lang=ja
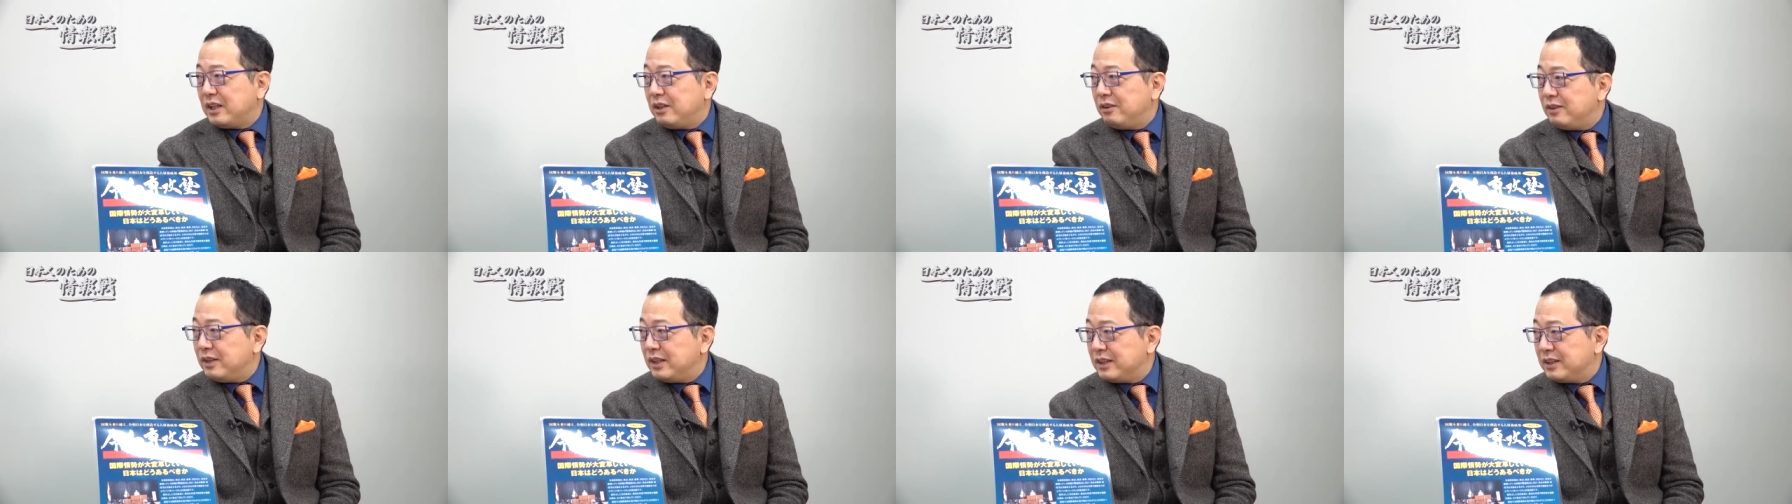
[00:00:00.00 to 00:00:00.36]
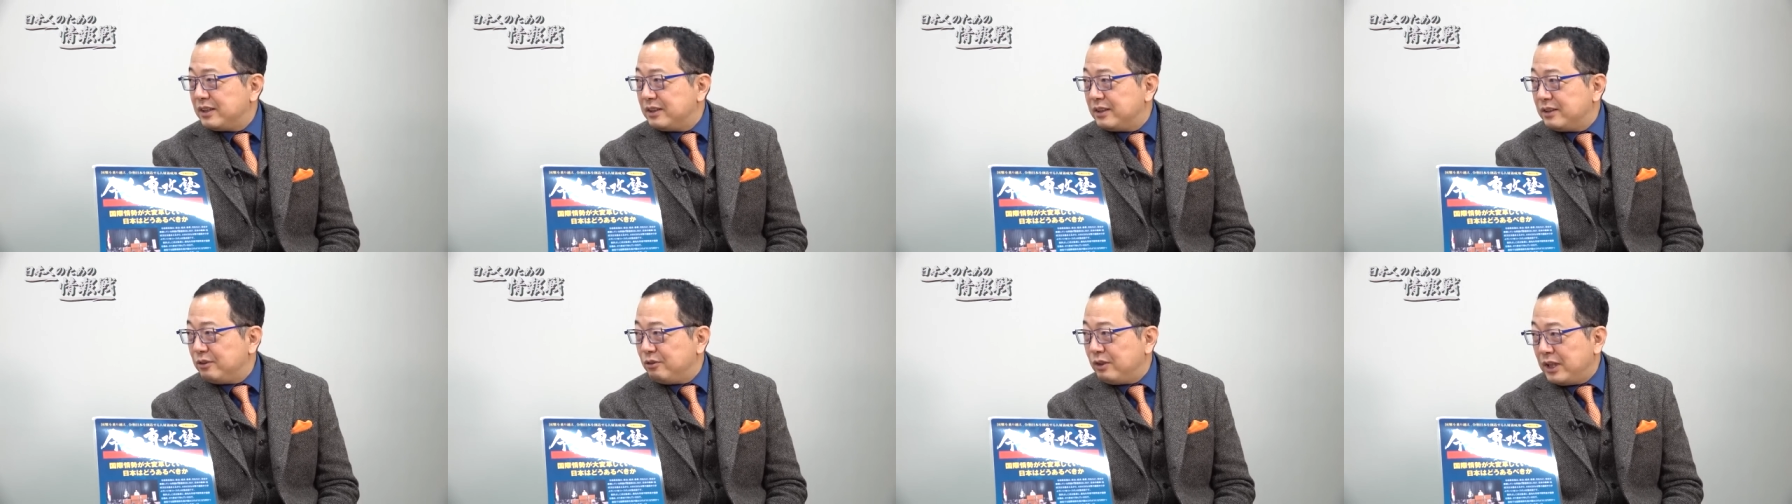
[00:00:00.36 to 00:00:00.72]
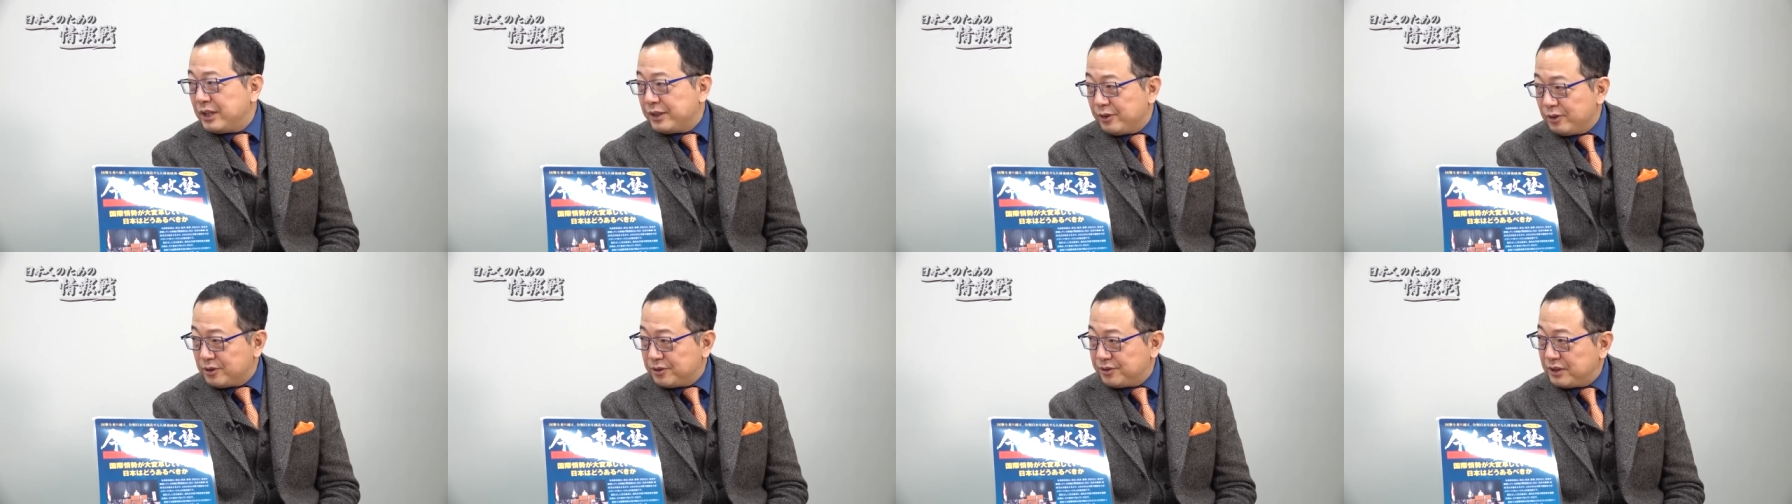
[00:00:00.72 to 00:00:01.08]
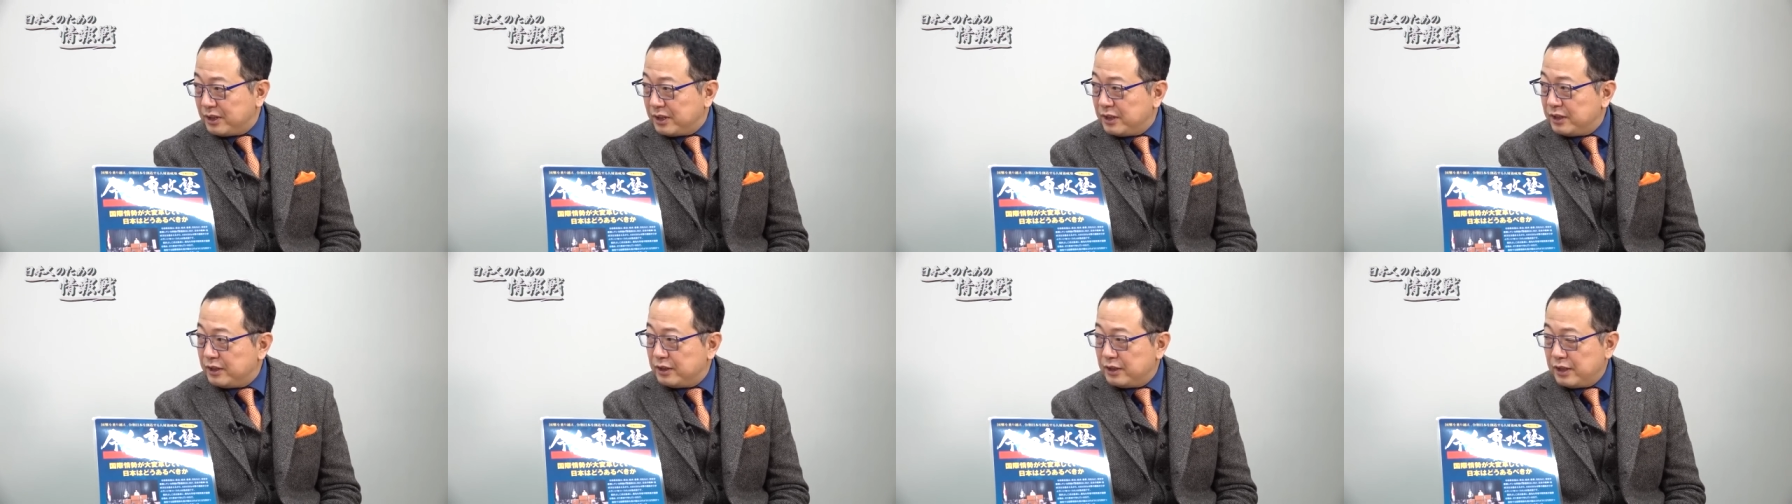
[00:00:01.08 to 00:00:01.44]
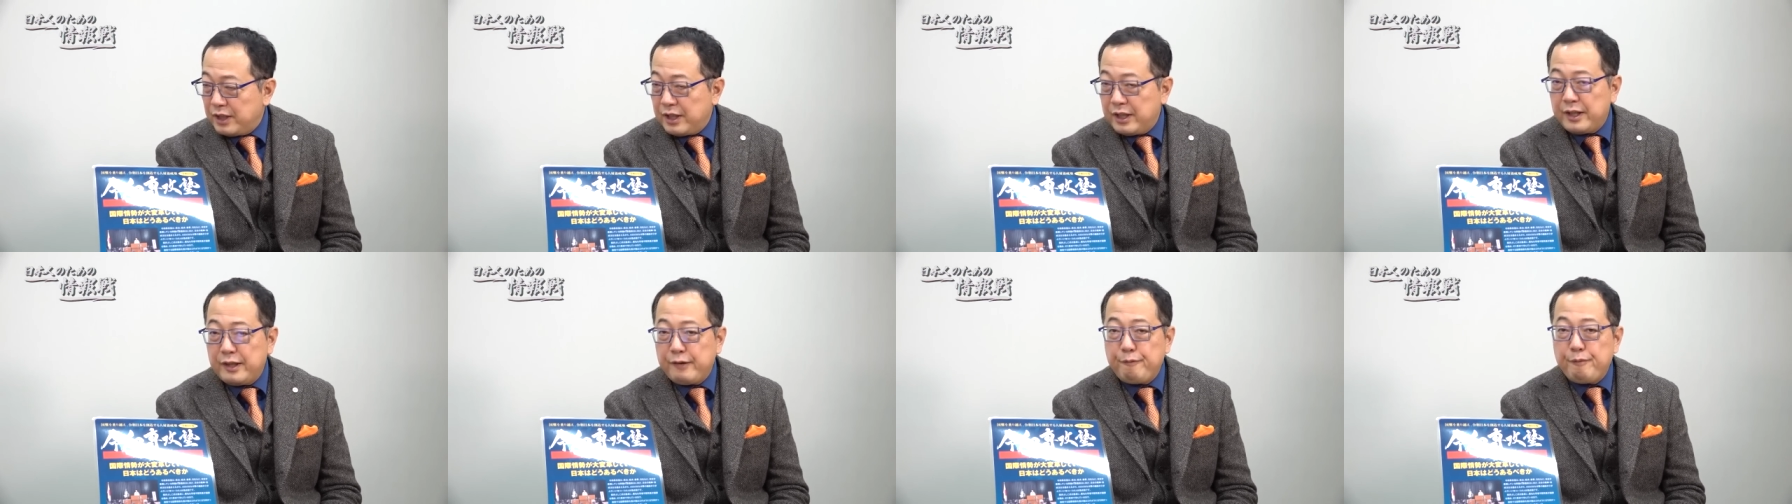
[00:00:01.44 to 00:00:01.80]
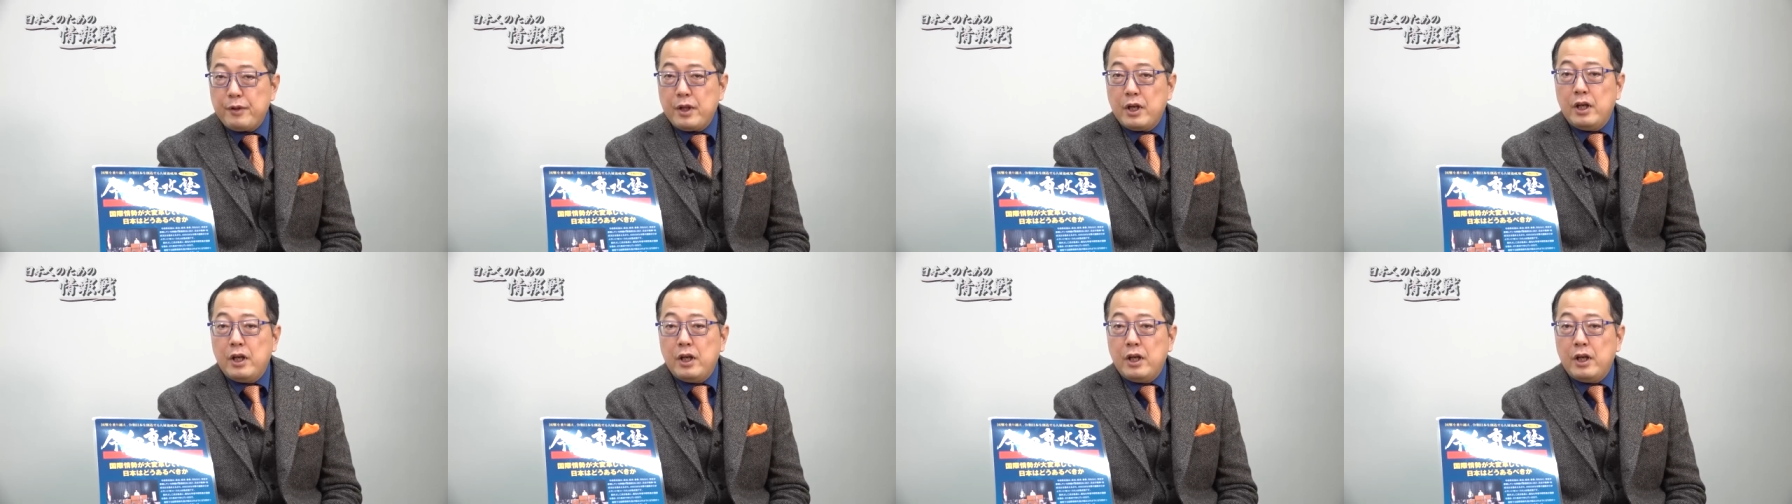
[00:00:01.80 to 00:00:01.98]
変わ、歪曲されて、